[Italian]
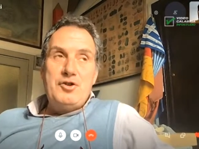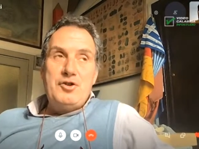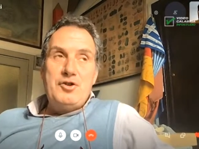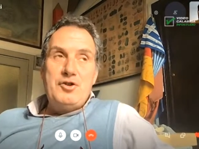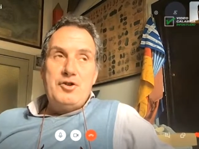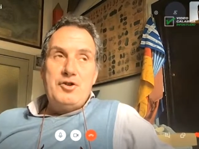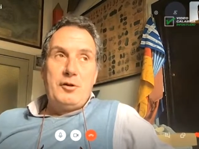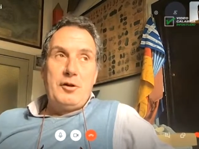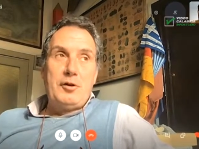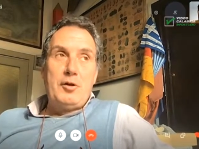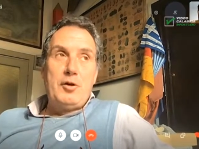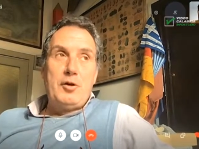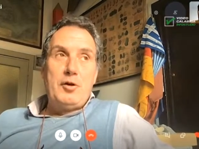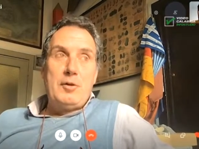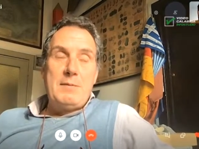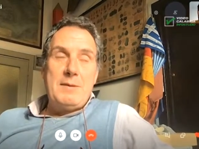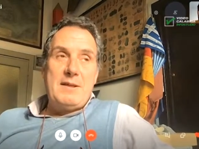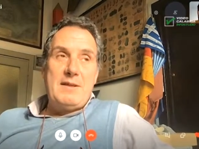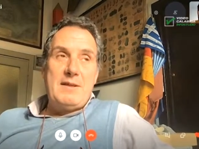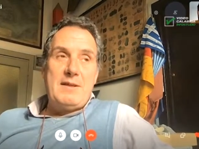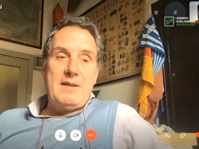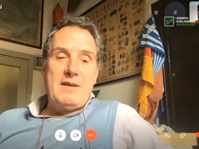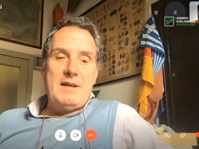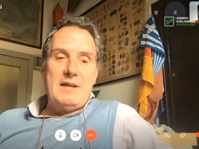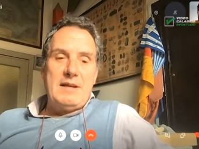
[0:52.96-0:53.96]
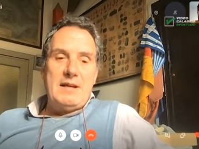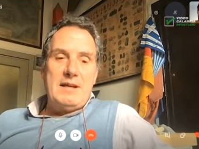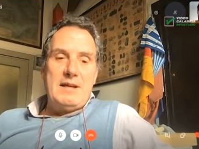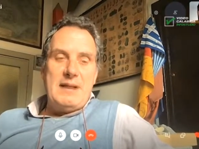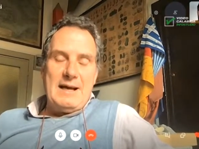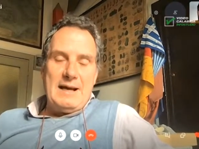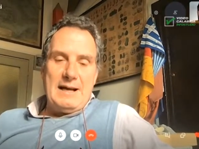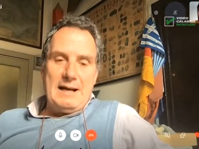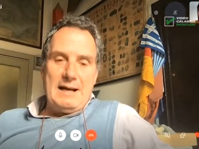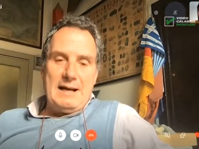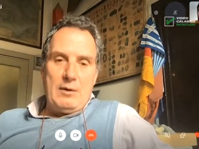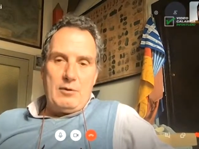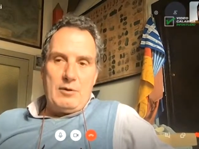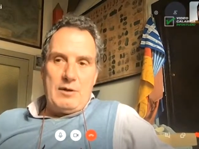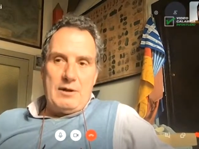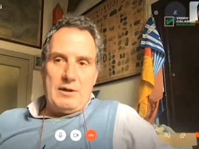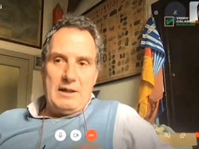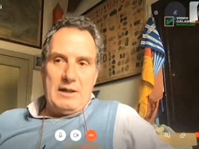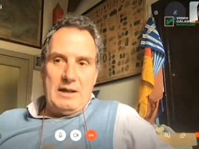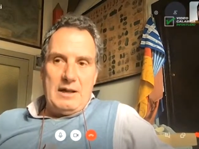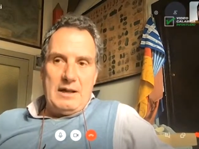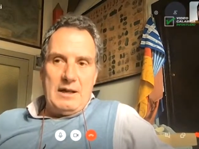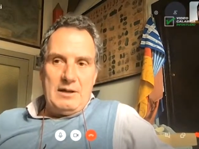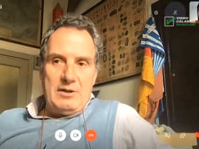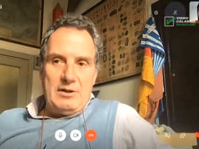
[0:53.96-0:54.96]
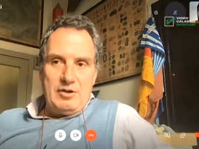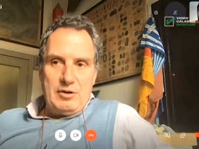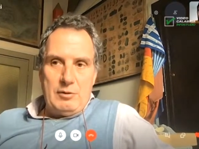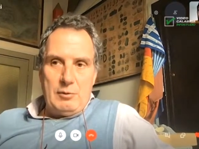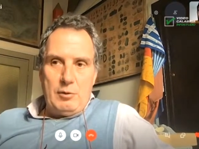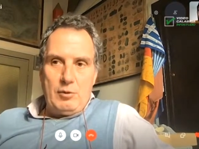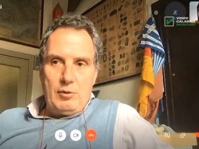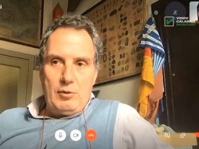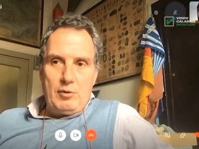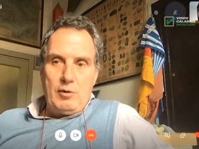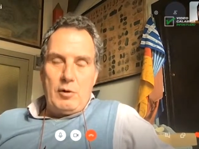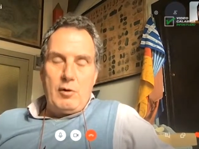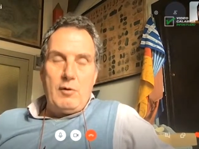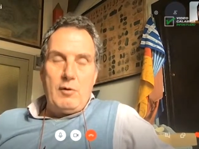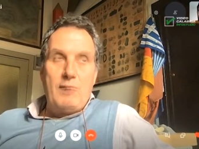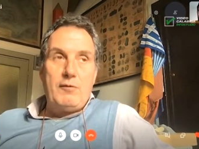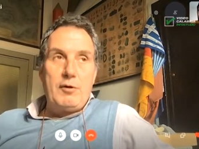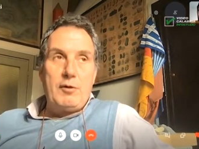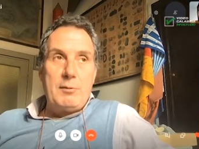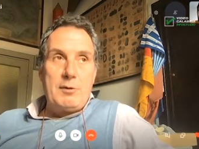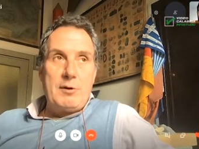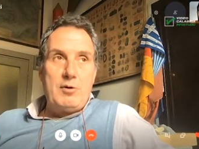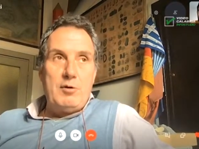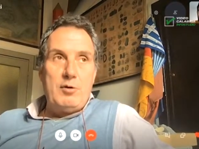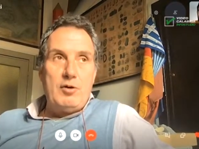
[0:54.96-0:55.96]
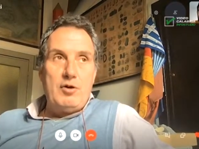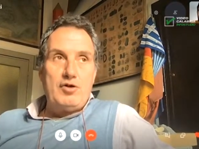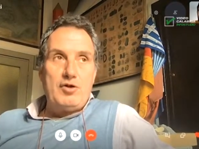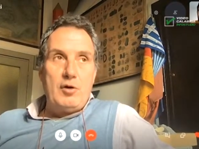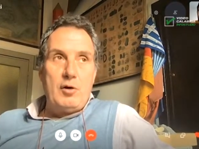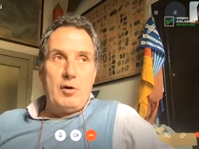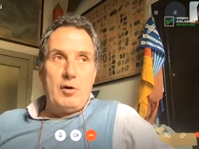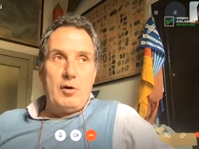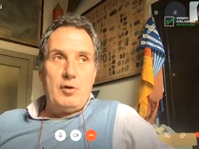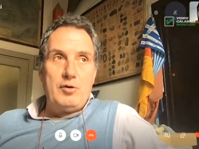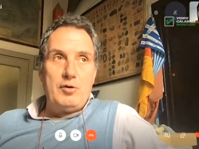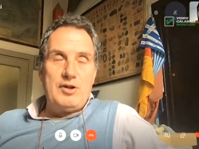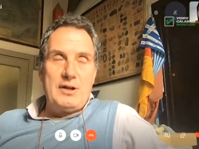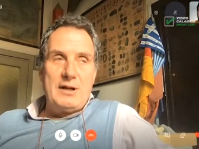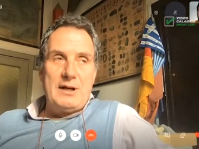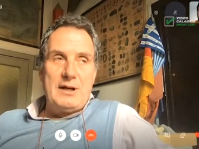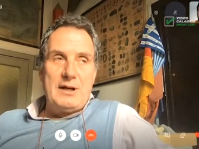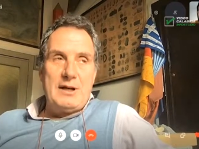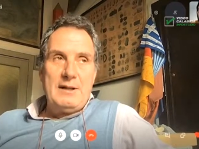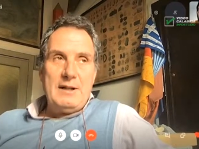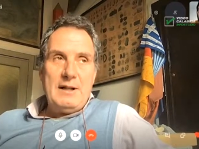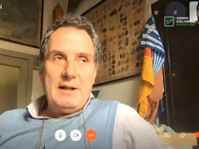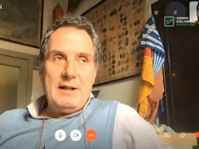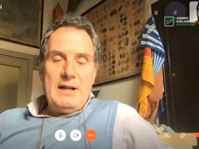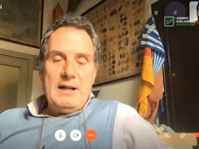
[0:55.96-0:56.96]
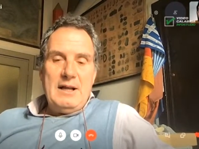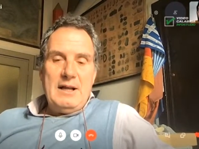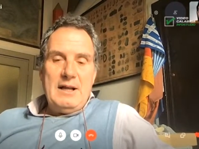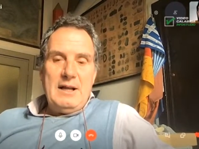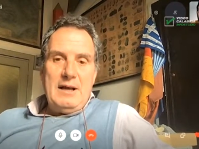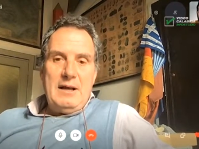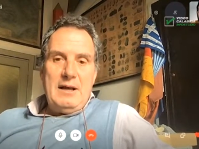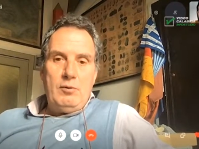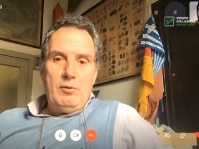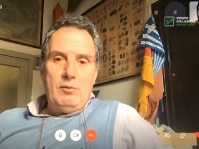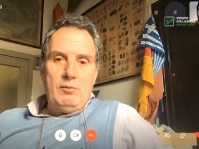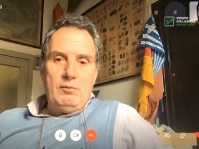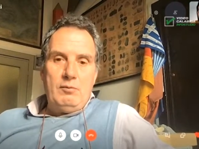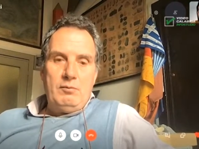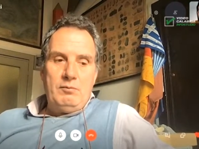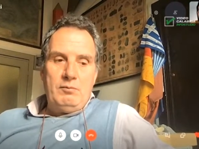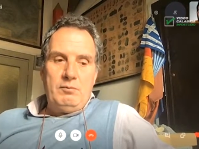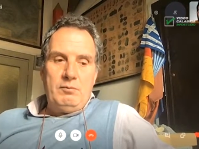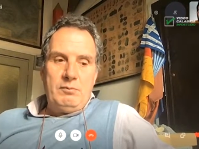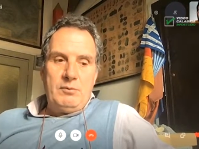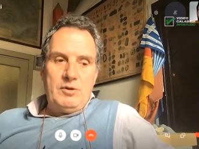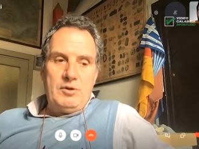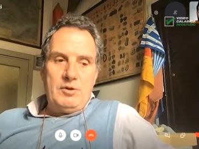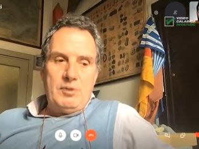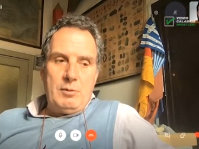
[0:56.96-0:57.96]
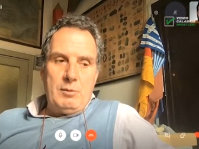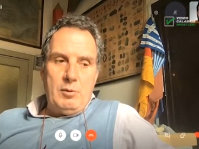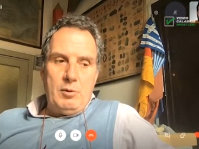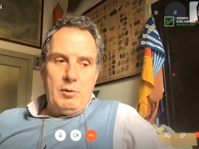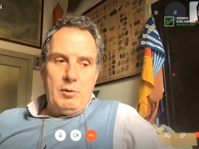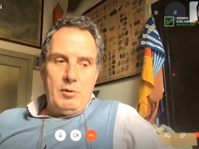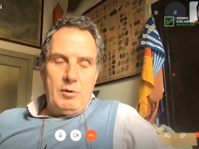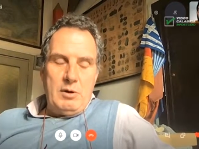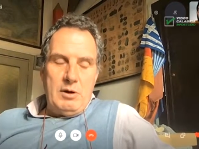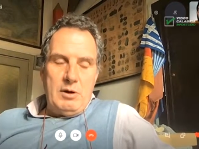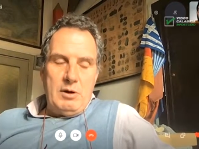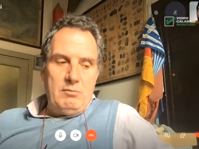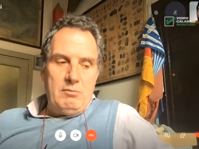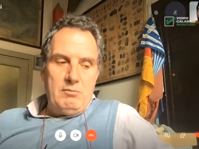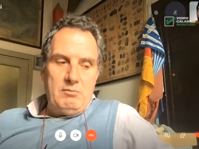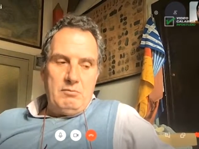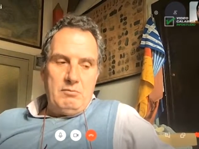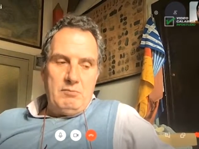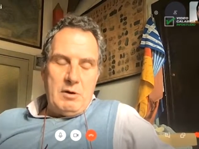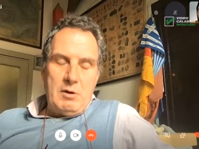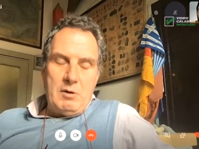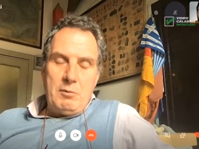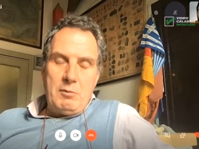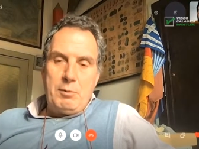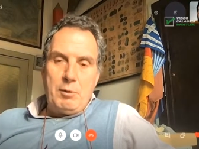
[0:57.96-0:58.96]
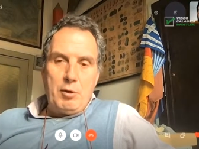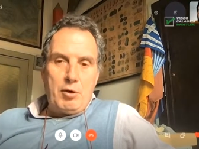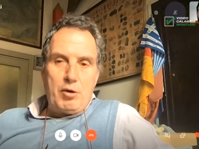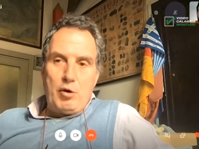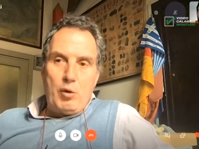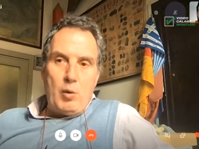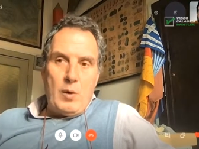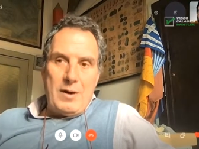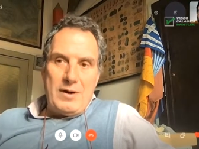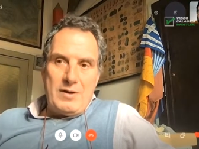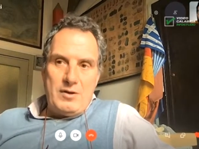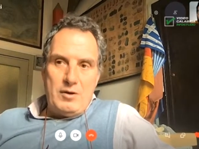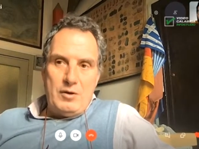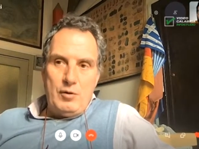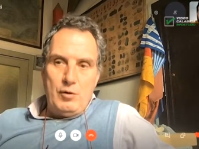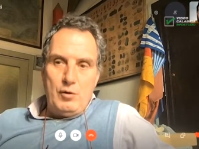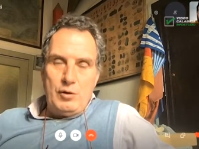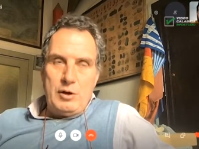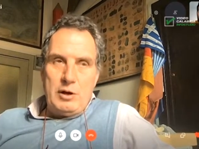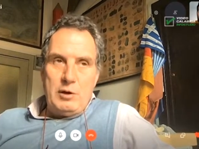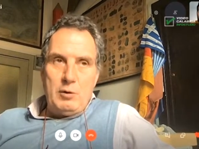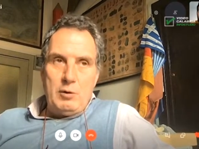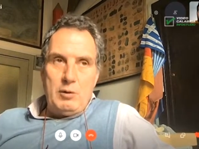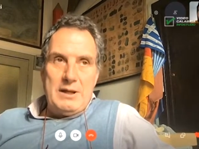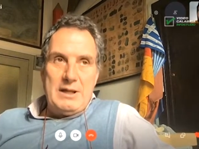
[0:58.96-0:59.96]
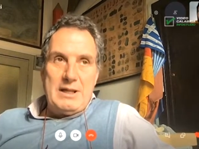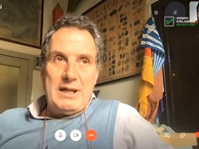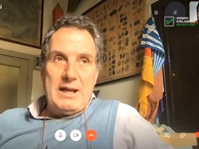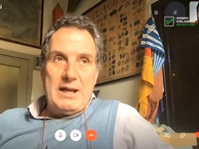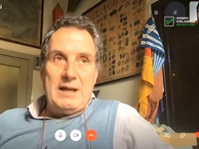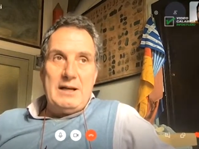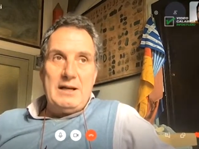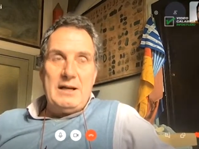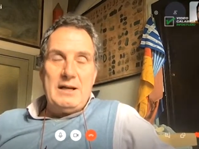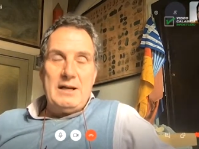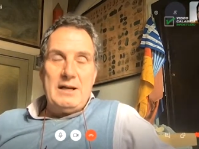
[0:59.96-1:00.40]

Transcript: Lo stretto di Messina, a causa della diciamo, sua conformazione geologica, è un, diciamo, è, un, è un, posto quasi unico in Italia,